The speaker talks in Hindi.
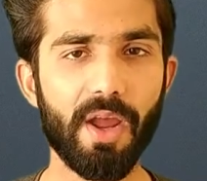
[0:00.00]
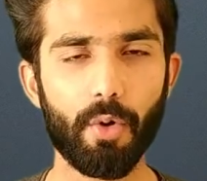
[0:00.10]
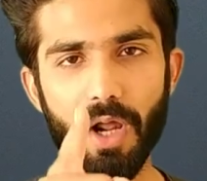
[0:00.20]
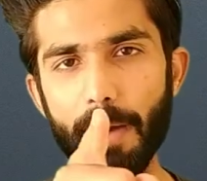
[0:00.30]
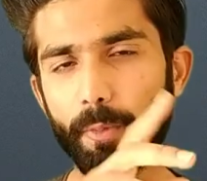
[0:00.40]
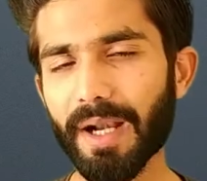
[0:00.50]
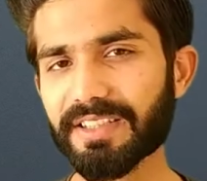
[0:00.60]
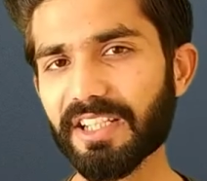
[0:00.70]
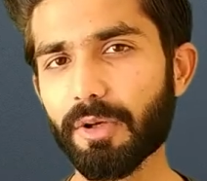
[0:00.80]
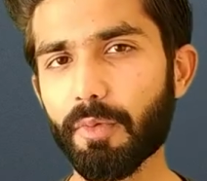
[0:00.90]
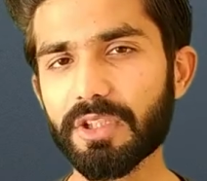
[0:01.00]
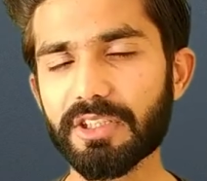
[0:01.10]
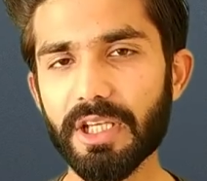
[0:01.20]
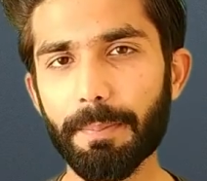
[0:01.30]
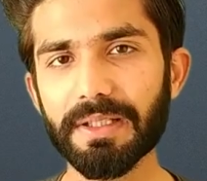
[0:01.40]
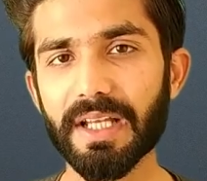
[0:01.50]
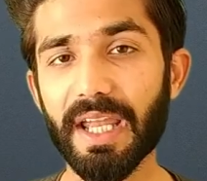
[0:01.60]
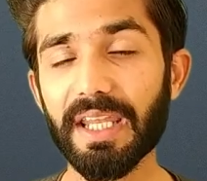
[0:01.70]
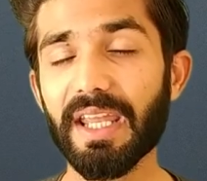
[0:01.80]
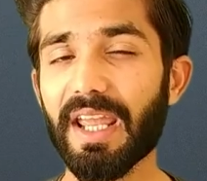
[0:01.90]
और आप कमेंट सेक्शन में मुझे ये
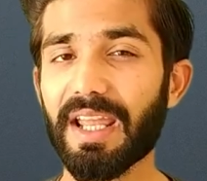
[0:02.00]
बताएं